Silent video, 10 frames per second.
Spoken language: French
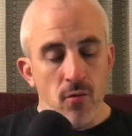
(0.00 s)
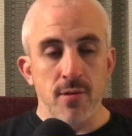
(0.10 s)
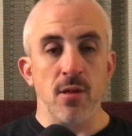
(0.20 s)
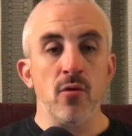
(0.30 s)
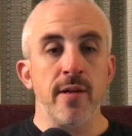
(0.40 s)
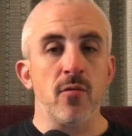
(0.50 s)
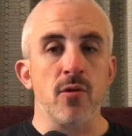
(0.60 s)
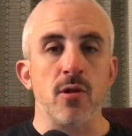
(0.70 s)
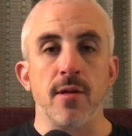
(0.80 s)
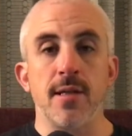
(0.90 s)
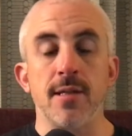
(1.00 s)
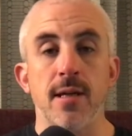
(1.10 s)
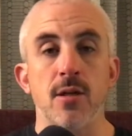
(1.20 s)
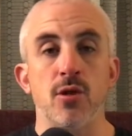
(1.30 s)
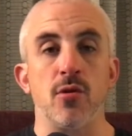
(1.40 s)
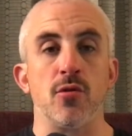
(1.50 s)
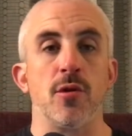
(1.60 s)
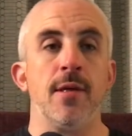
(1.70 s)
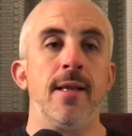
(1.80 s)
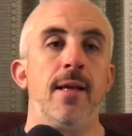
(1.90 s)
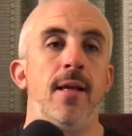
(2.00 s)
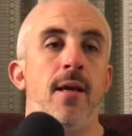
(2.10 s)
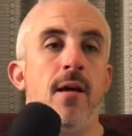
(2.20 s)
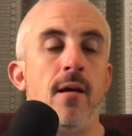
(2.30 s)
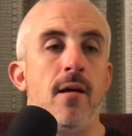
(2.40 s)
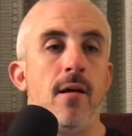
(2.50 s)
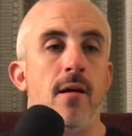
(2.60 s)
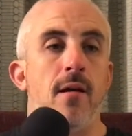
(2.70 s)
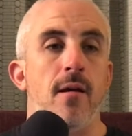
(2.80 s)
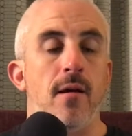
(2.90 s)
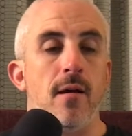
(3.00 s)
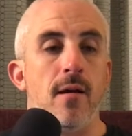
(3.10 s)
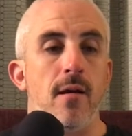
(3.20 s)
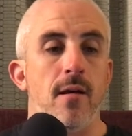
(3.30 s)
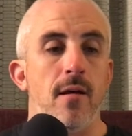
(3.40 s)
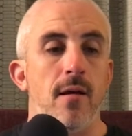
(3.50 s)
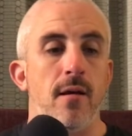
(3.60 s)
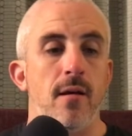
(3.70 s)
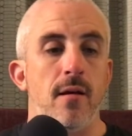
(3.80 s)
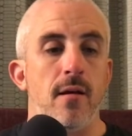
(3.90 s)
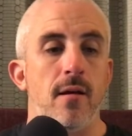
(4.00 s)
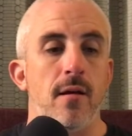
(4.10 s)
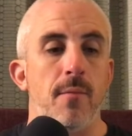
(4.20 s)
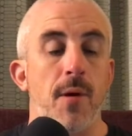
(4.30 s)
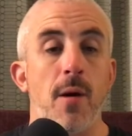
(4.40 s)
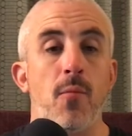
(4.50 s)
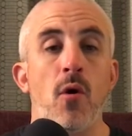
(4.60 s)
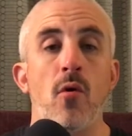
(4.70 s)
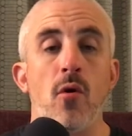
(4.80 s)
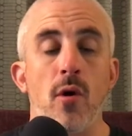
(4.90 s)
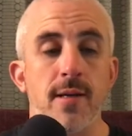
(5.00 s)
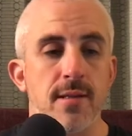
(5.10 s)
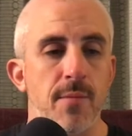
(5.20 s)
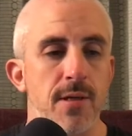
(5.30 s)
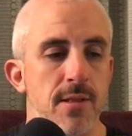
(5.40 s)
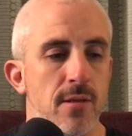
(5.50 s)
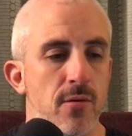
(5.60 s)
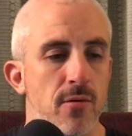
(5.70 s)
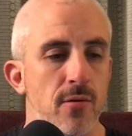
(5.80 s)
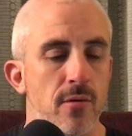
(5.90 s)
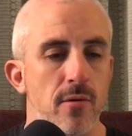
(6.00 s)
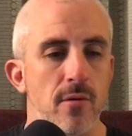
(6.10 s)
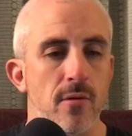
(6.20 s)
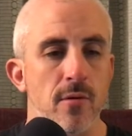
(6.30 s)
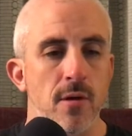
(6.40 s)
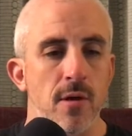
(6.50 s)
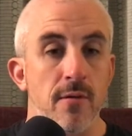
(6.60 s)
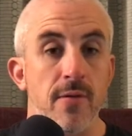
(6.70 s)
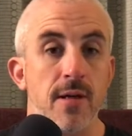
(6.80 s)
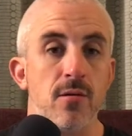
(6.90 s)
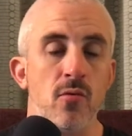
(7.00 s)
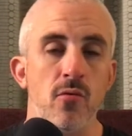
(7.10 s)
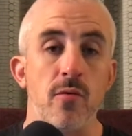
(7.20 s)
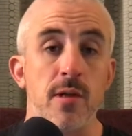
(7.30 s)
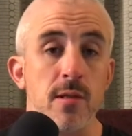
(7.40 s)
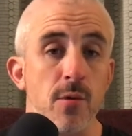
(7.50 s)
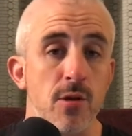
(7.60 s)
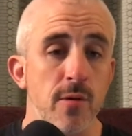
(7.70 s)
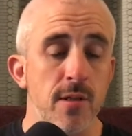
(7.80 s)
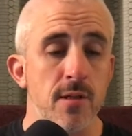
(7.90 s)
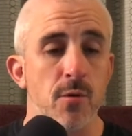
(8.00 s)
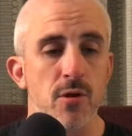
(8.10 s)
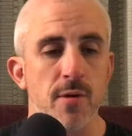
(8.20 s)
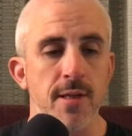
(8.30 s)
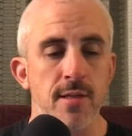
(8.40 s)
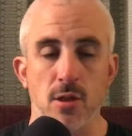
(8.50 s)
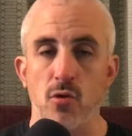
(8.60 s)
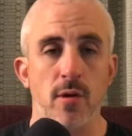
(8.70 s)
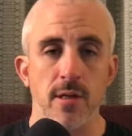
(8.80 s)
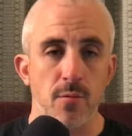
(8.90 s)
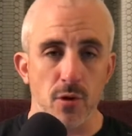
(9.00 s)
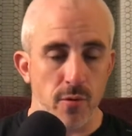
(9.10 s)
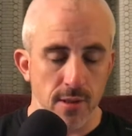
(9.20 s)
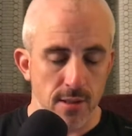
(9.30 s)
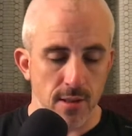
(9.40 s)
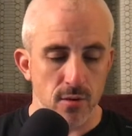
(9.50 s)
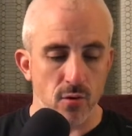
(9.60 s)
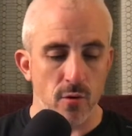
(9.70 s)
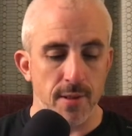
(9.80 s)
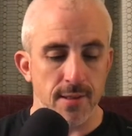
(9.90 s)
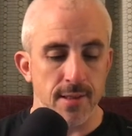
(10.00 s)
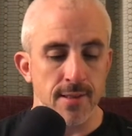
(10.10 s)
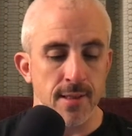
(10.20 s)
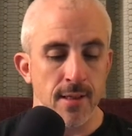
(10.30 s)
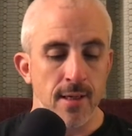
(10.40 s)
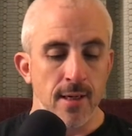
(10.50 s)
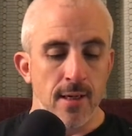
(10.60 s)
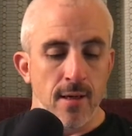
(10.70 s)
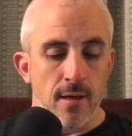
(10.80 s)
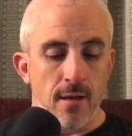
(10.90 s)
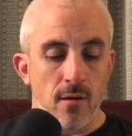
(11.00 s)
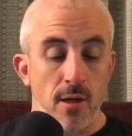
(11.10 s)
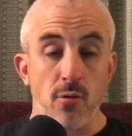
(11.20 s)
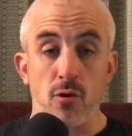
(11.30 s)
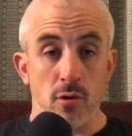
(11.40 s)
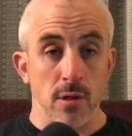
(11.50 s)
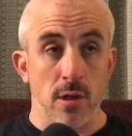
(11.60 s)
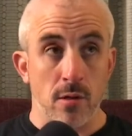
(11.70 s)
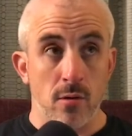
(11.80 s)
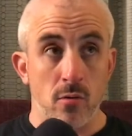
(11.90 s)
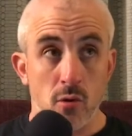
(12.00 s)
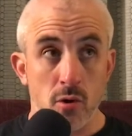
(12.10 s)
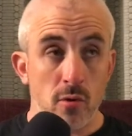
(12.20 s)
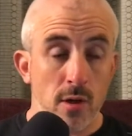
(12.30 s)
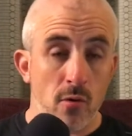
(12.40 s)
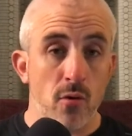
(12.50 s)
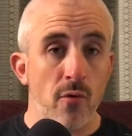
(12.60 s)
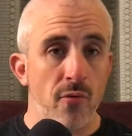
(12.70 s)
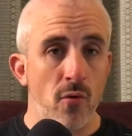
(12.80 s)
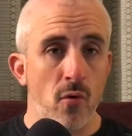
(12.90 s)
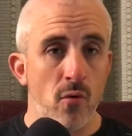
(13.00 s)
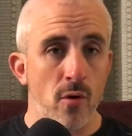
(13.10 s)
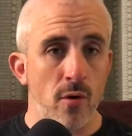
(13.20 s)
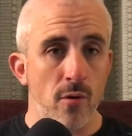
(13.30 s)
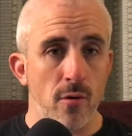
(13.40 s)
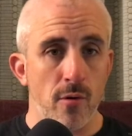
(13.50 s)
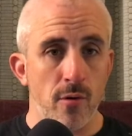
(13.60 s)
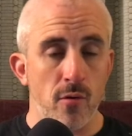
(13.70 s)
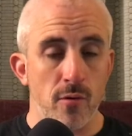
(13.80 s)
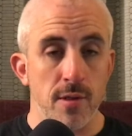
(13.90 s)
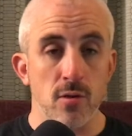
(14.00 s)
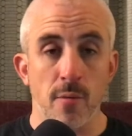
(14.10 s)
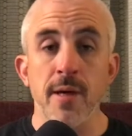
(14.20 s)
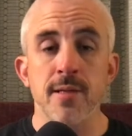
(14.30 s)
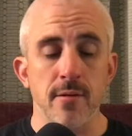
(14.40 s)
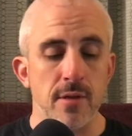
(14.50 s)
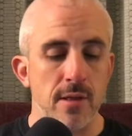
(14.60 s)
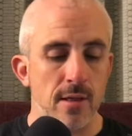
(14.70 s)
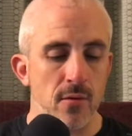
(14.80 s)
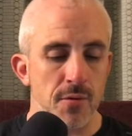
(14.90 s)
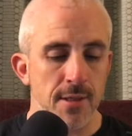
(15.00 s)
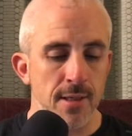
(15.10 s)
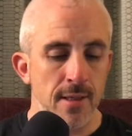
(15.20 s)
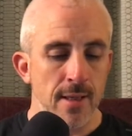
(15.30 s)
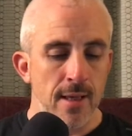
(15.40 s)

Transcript: Donc cette nouvelle console, qu'est-ce qu'elle change par rapport à ses précédentes versions, donc Xbox One, Xbox One S, sachant que la Xbox One S reste commercialisée à 250 249 euros euh, donc désormais, ça vient d'être annoncé.